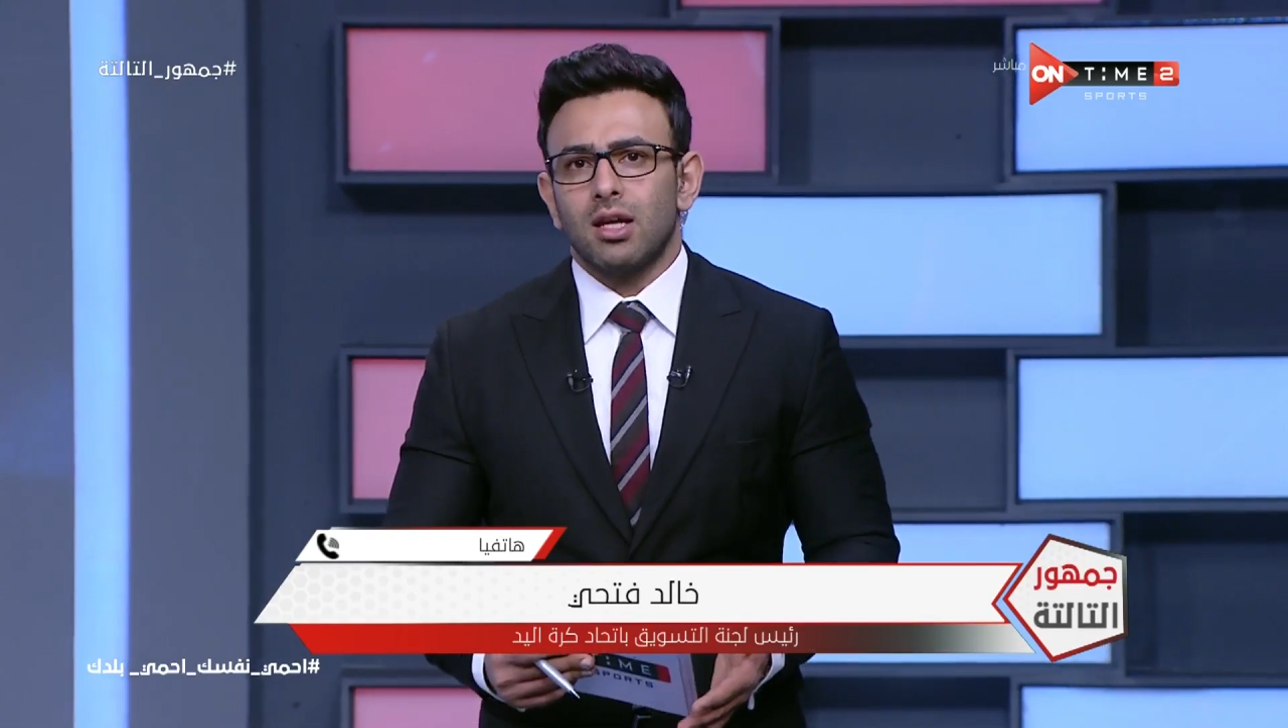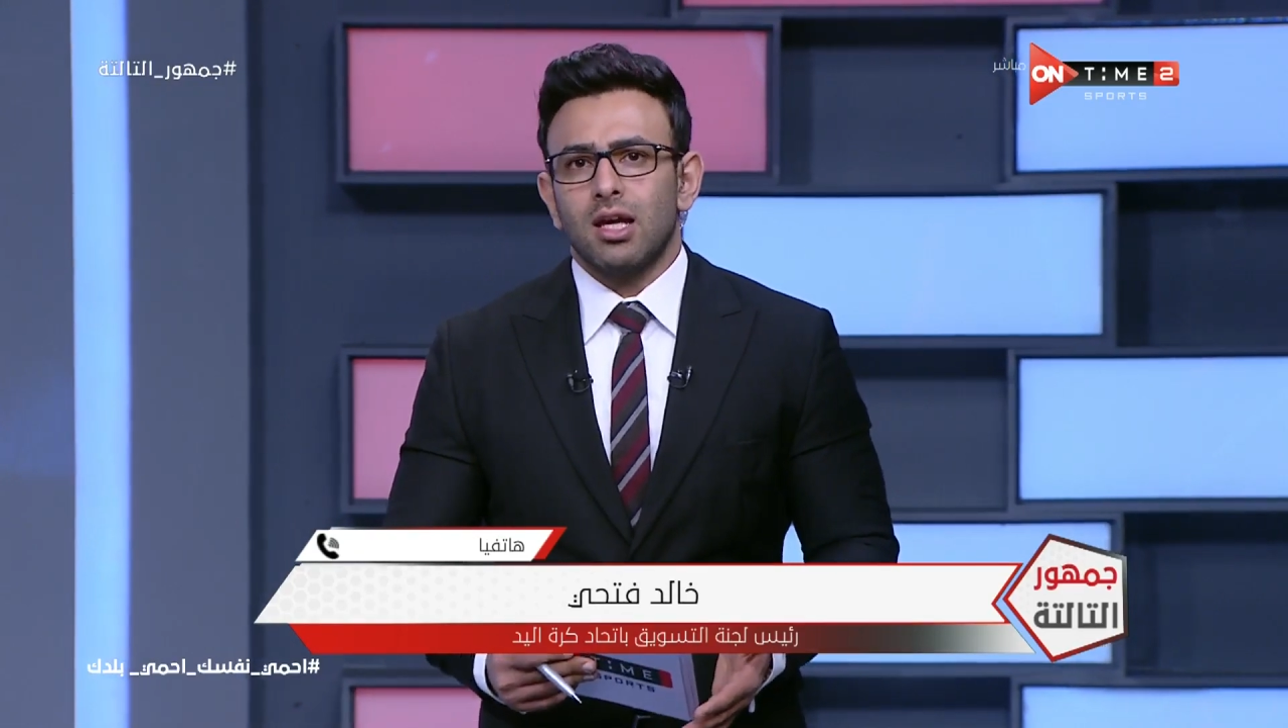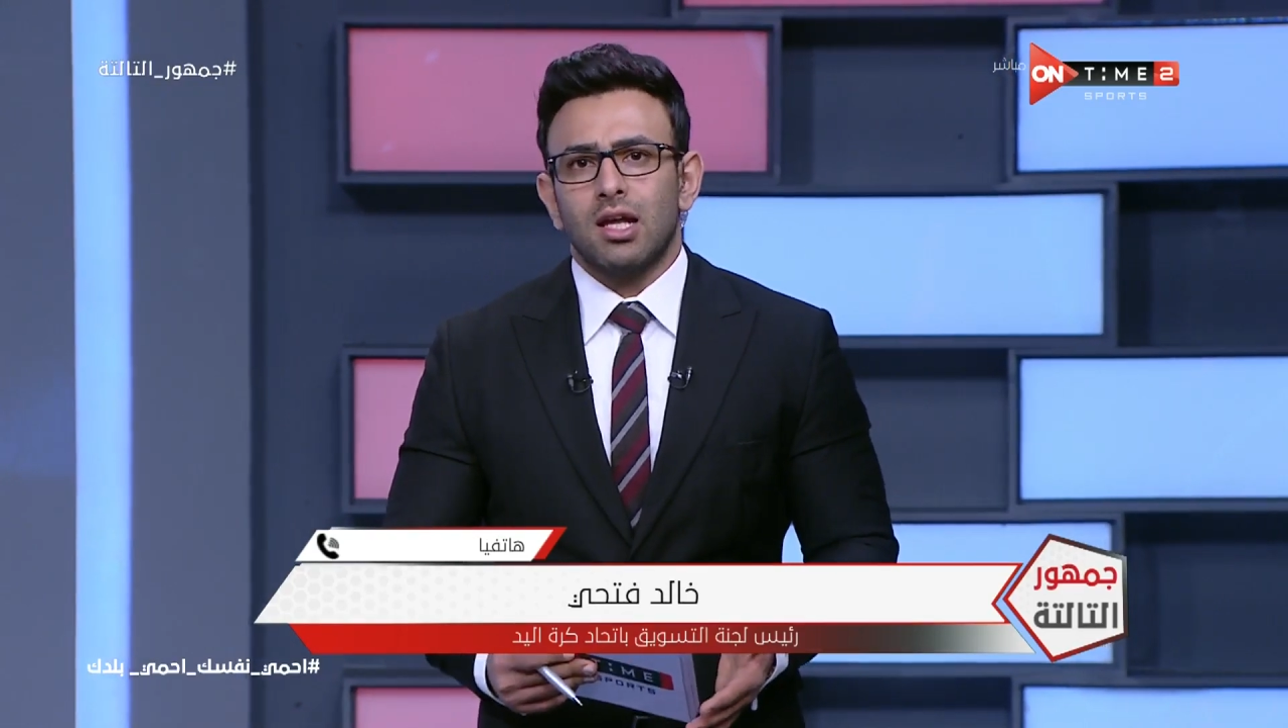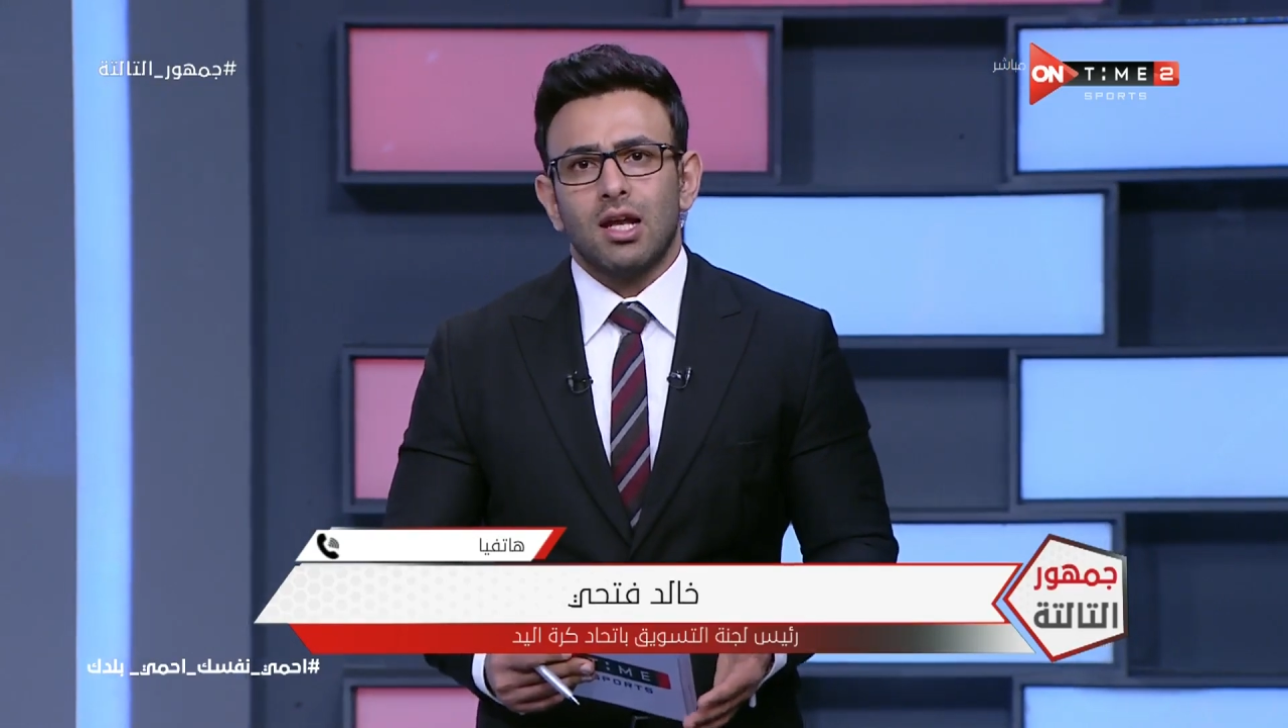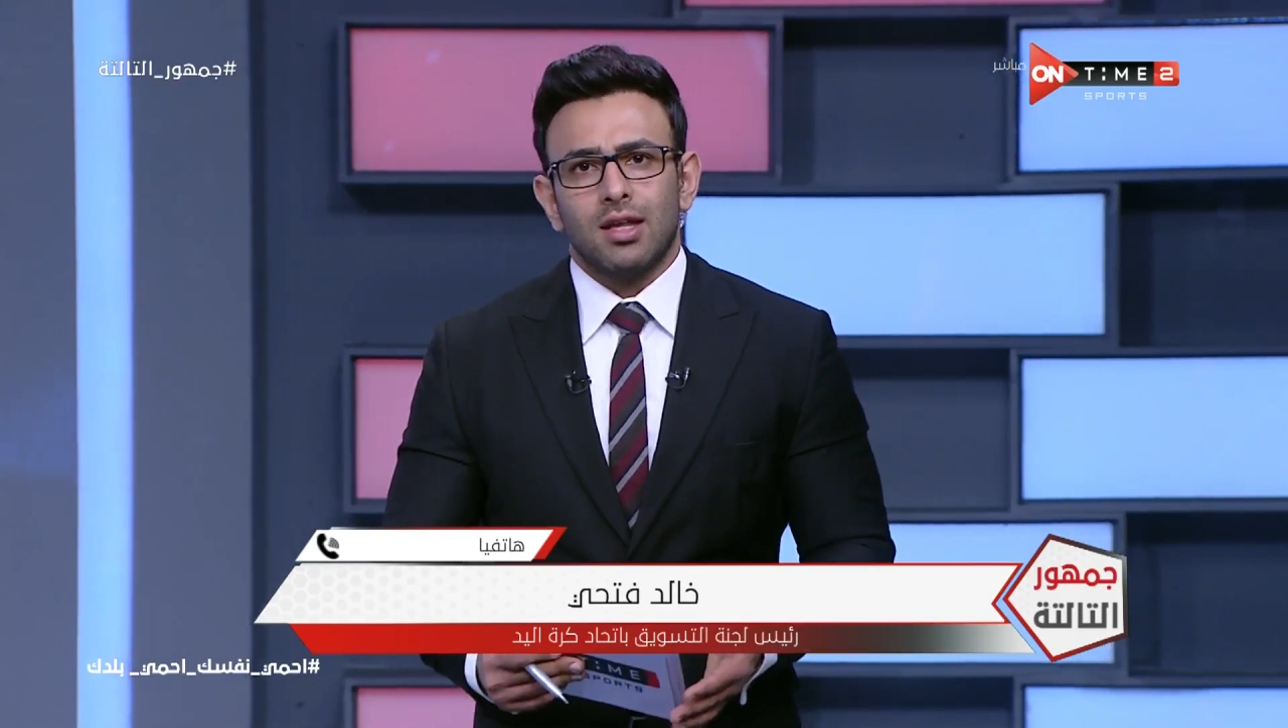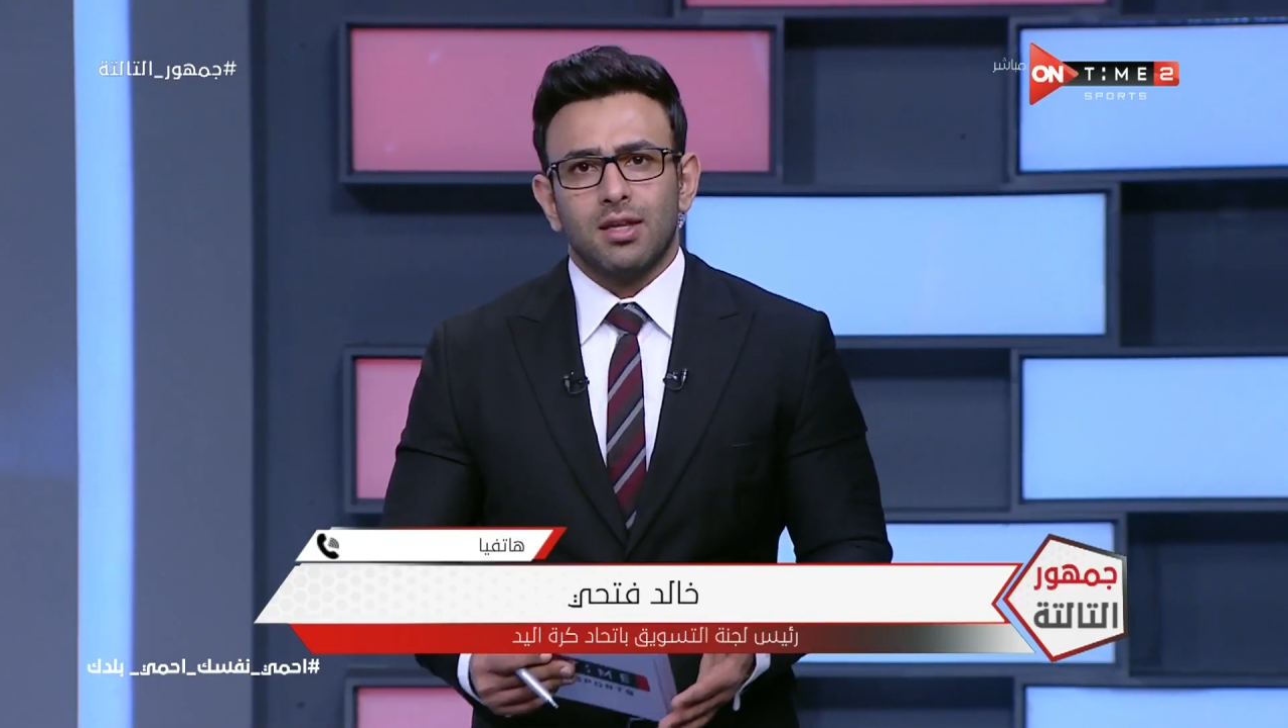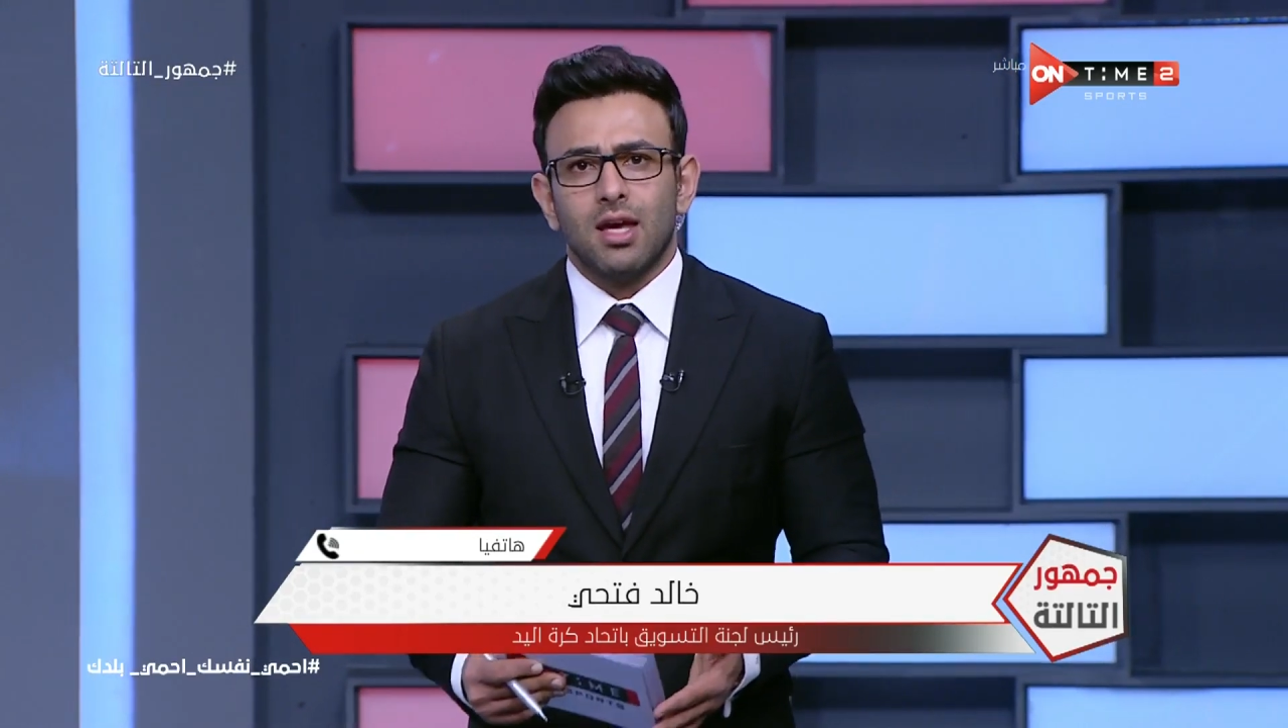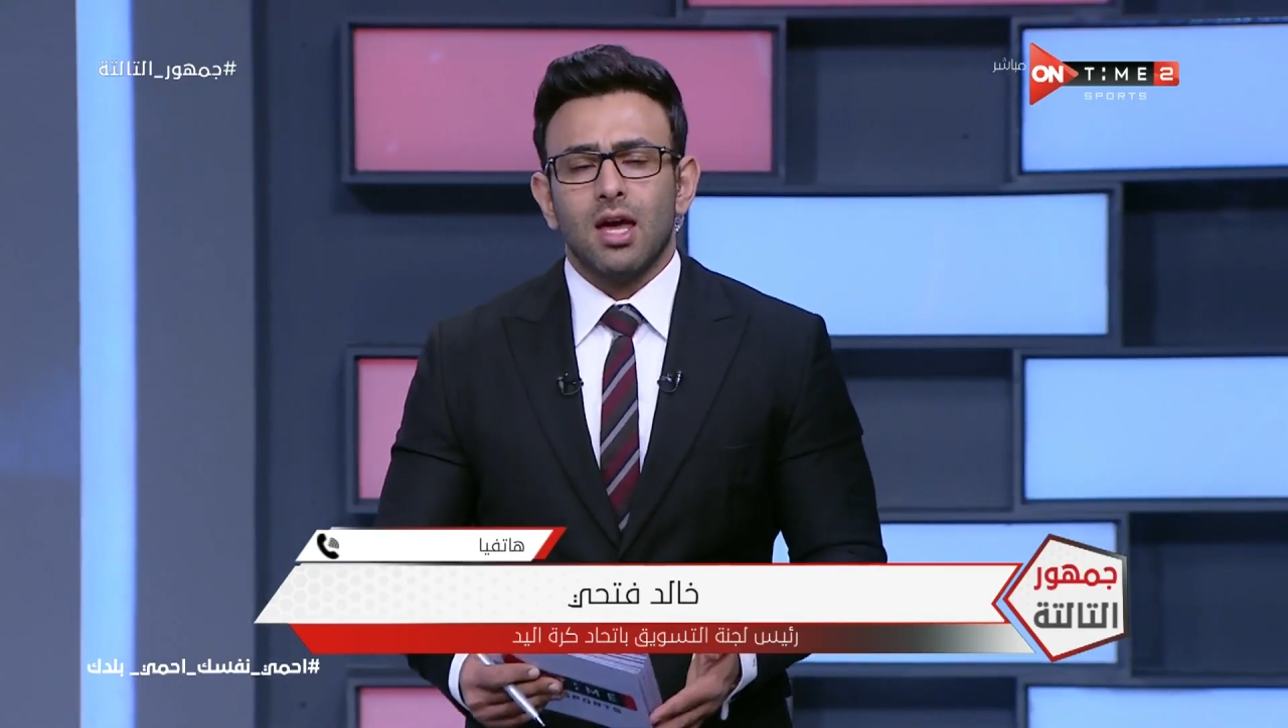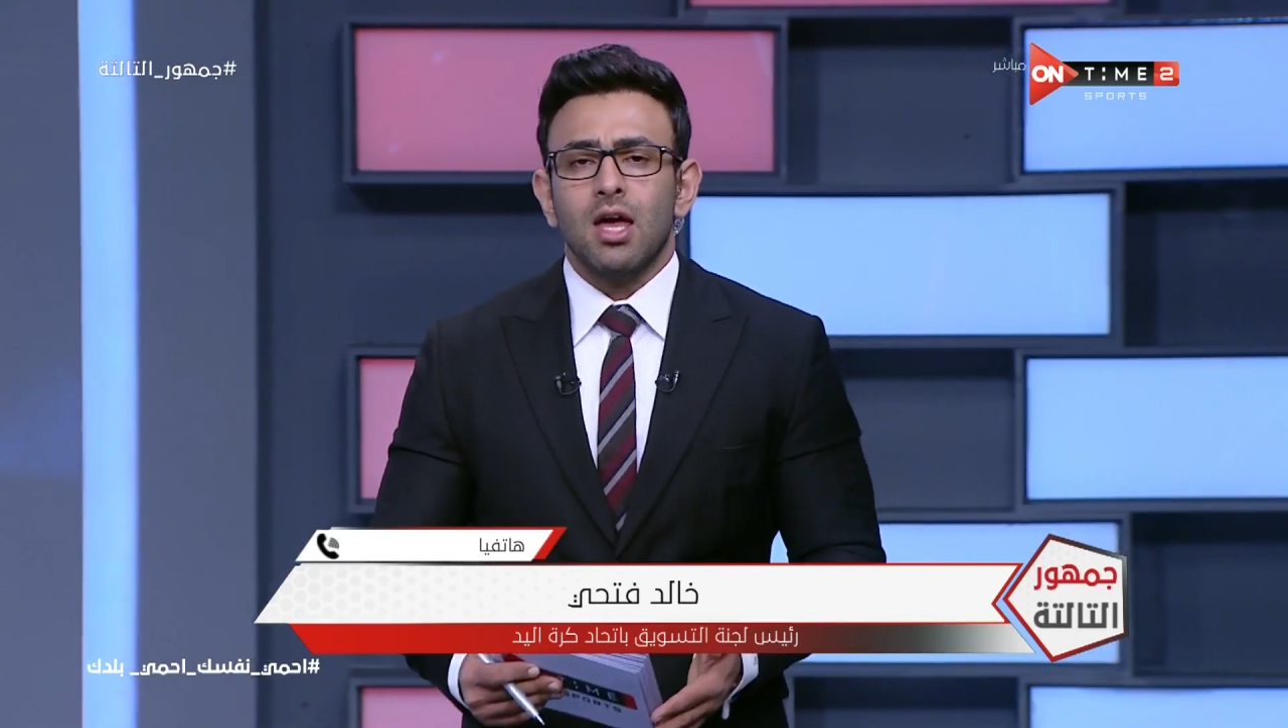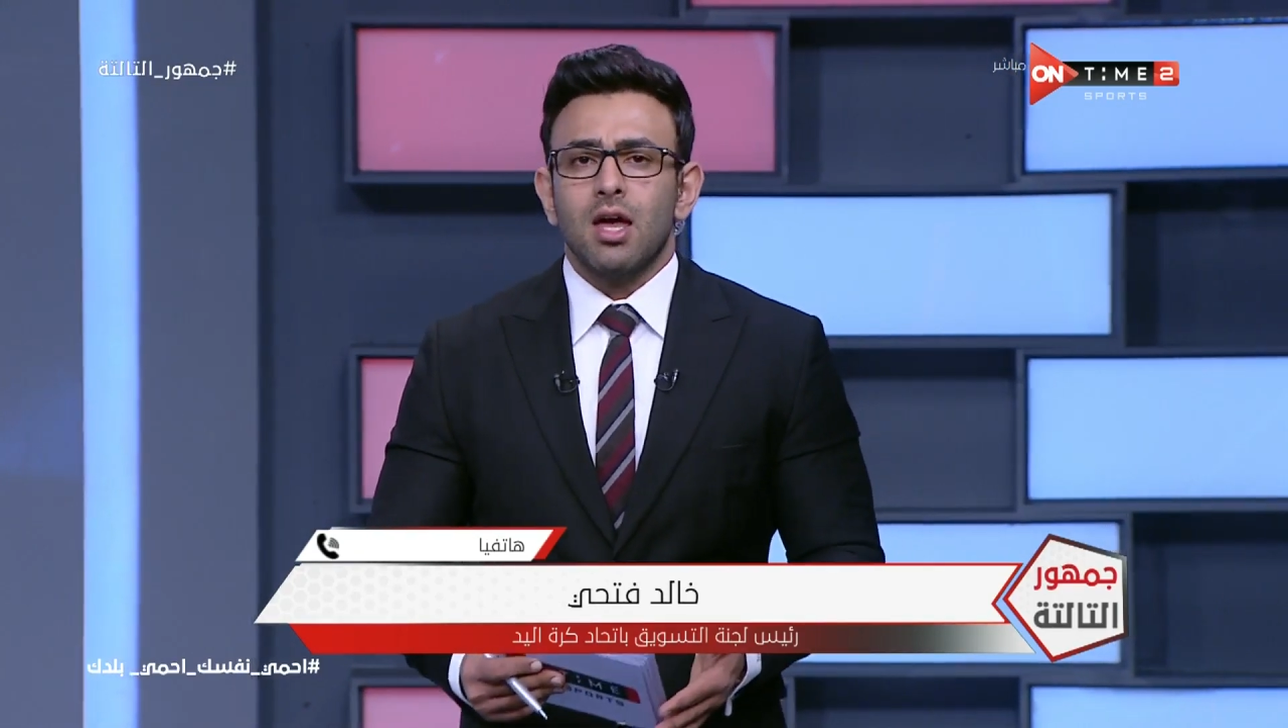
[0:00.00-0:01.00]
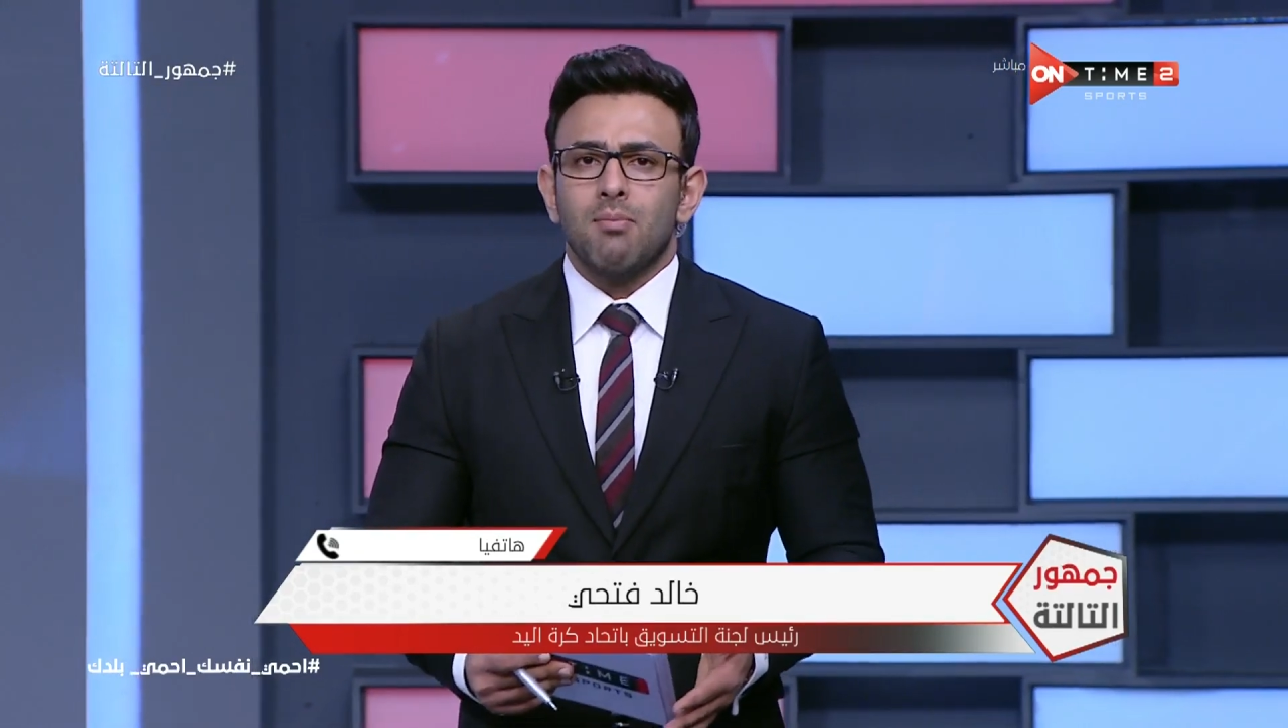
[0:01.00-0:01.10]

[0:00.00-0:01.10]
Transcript: اليه الانديه